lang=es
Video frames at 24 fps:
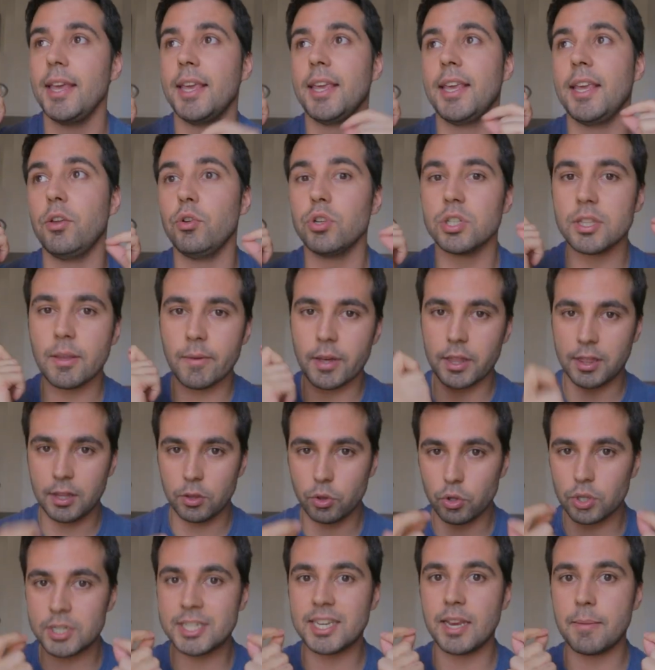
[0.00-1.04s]
Y yo estaba
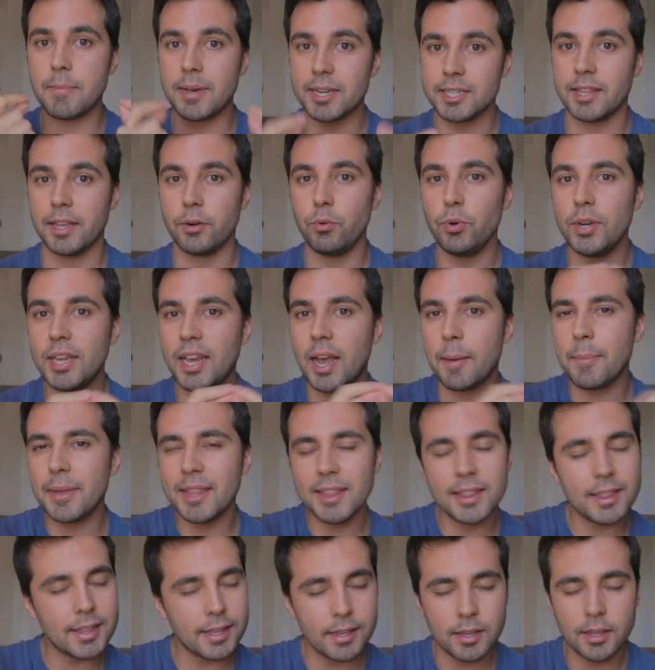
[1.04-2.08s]
haciendo ese máster
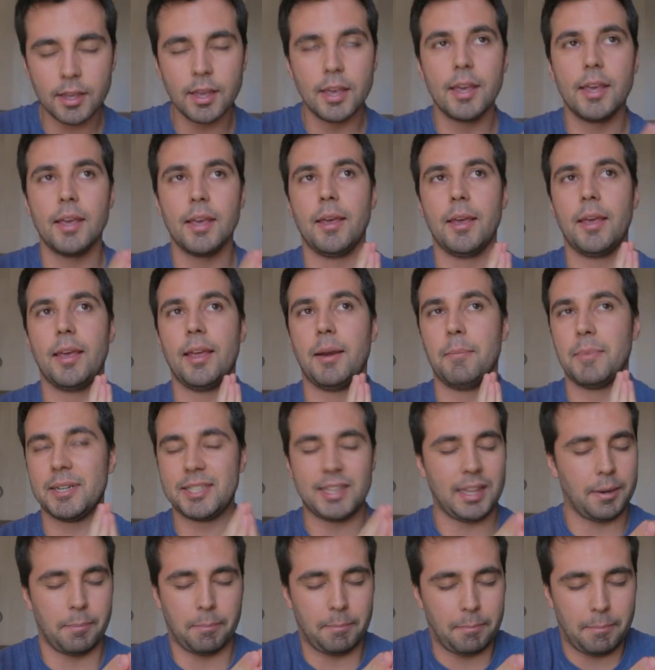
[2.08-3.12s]
únicamente el
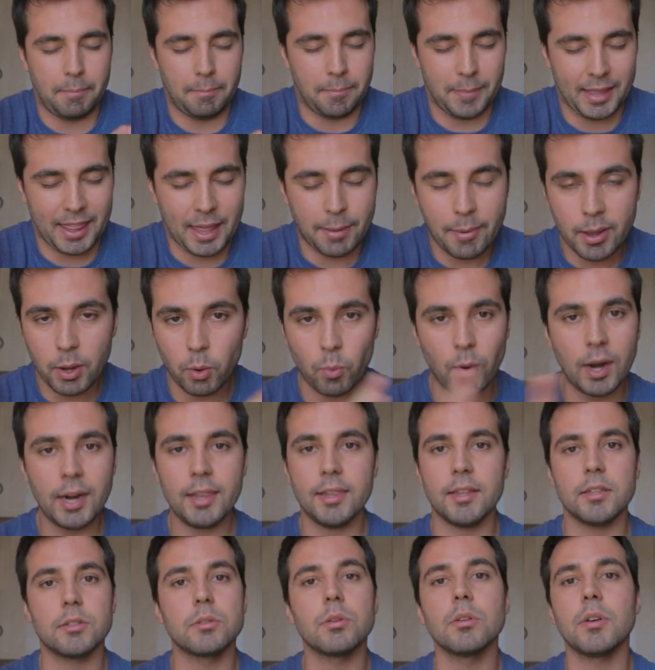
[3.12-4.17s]
máster me daba igual,
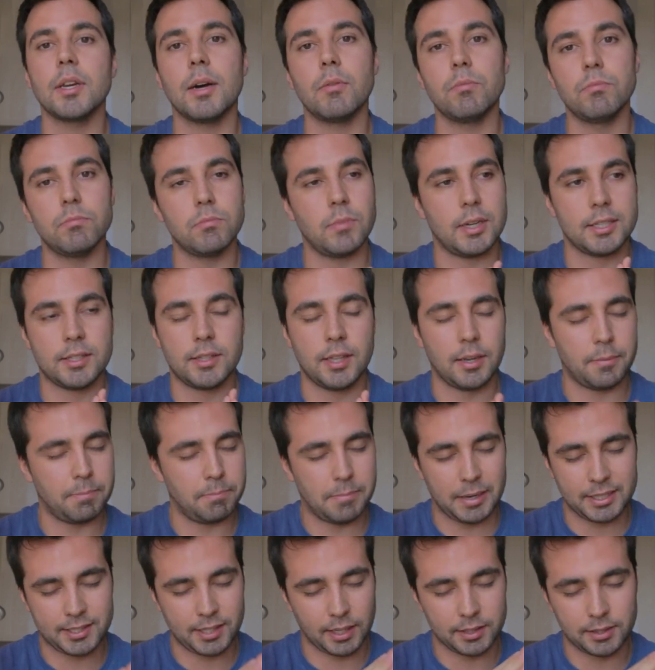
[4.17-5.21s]
de hecho era un máster
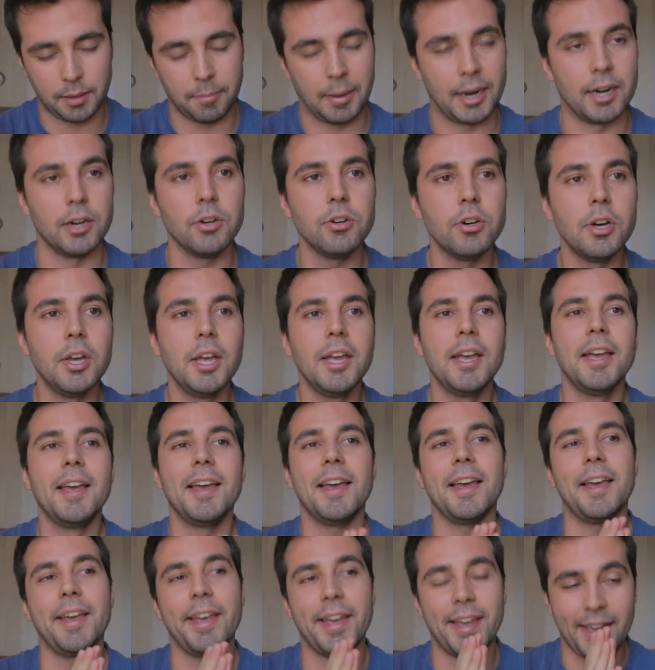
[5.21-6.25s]
bastante malo,
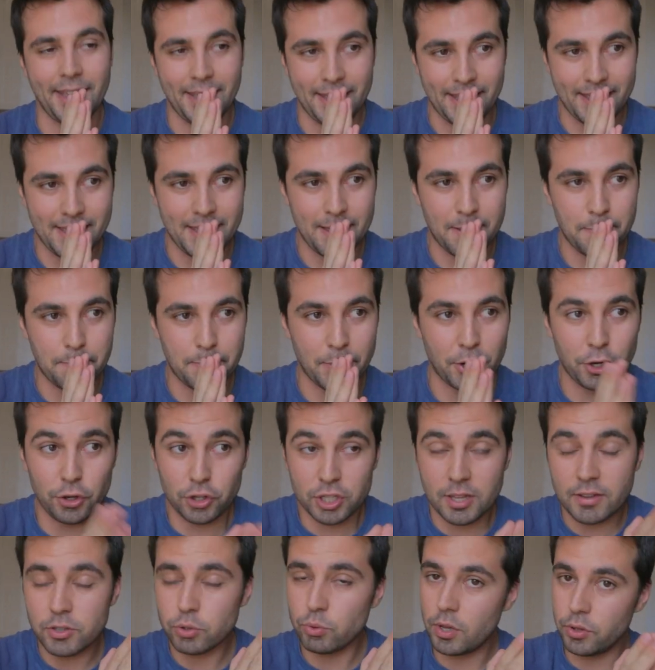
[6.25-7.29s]
eh, pero yo
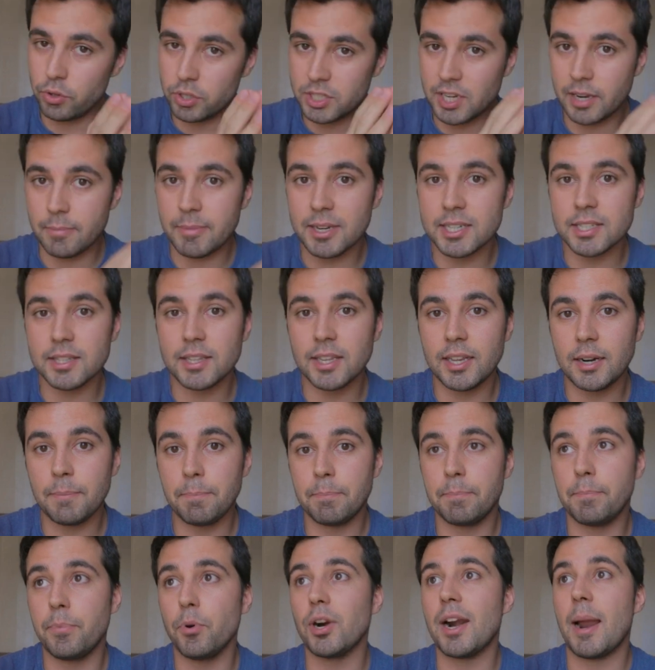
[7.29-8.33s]
estaba estudiando ese
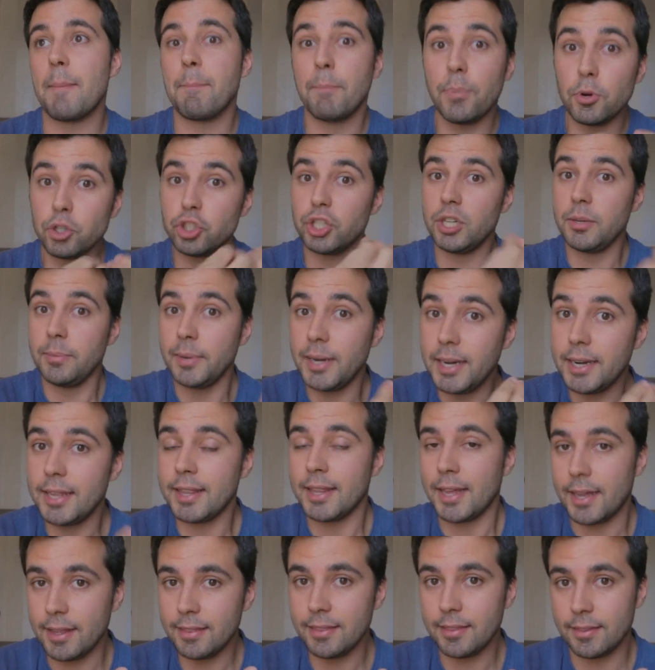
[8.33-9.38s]
máster por la
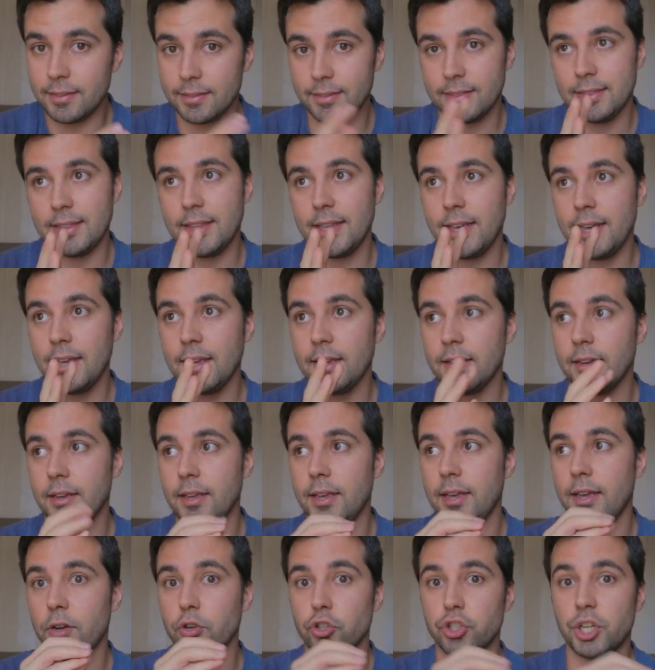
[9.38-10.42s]
posibilidad de
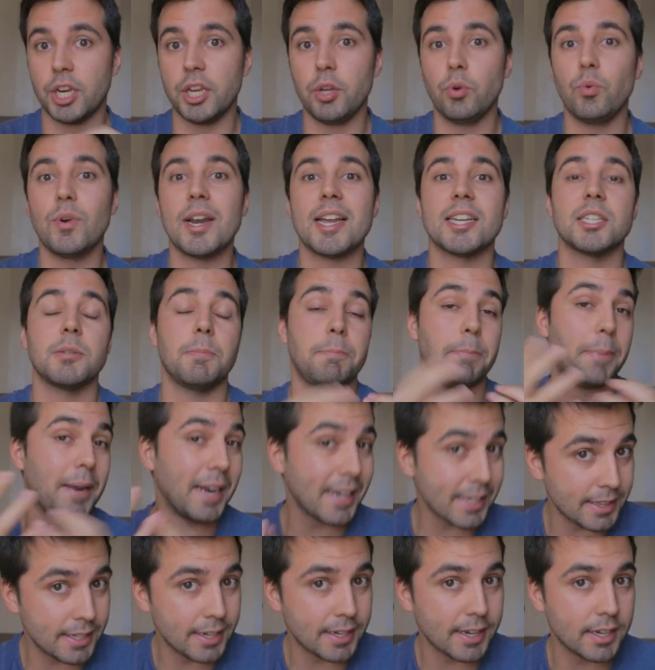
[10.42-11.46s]
eh, conseguir unas
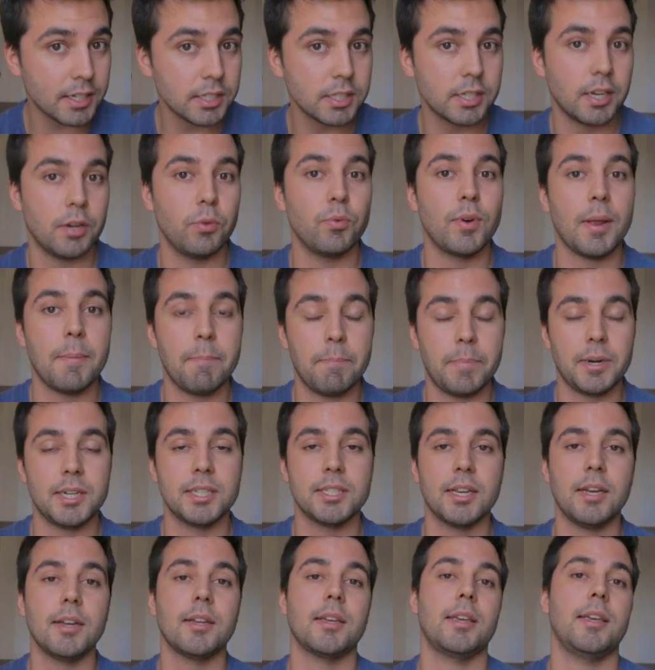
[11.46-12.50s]
prácticas en una
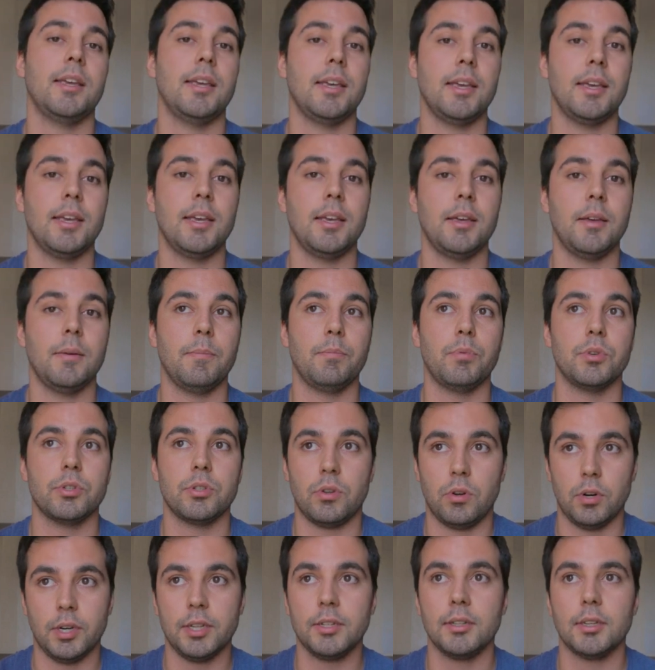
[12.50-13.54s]
empresa que, pues,
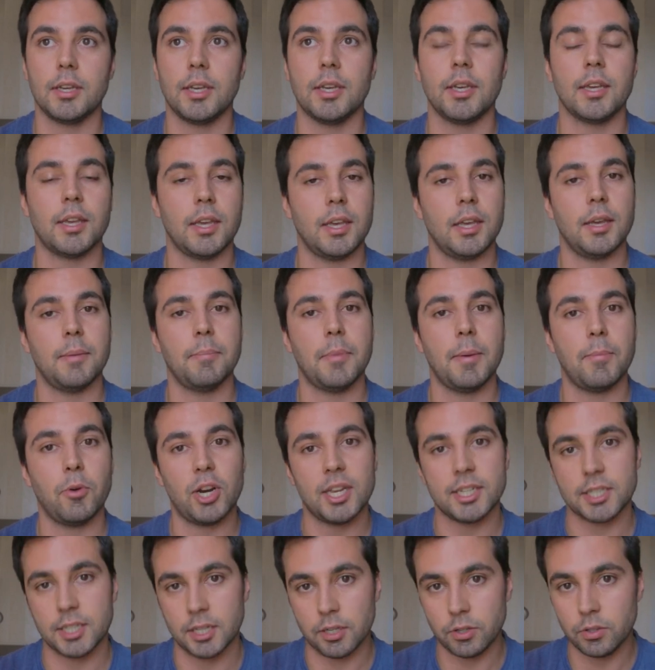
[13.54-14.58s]
jolín, que, que, me
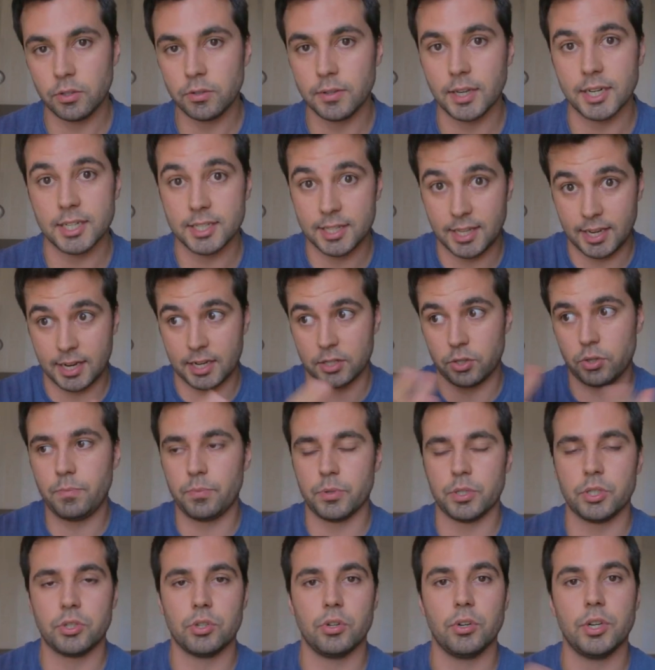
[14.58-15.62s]
molase, ¿no? En este caso,
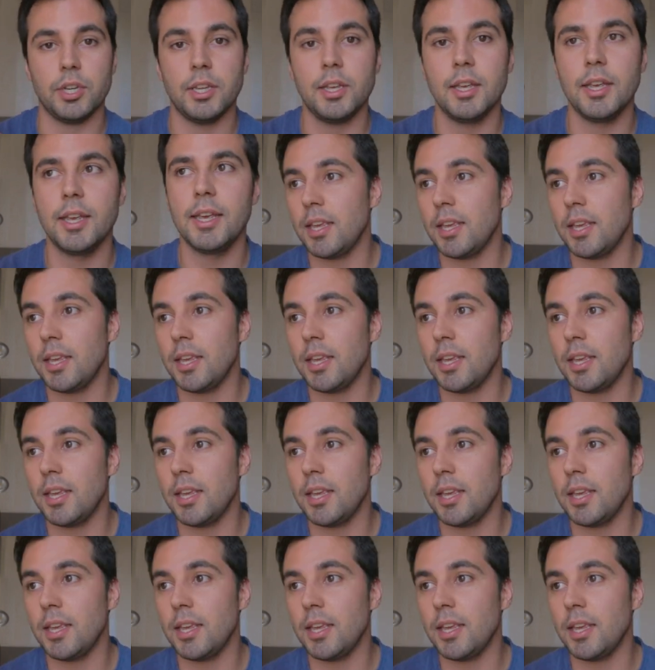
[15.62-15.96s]
pues Sony.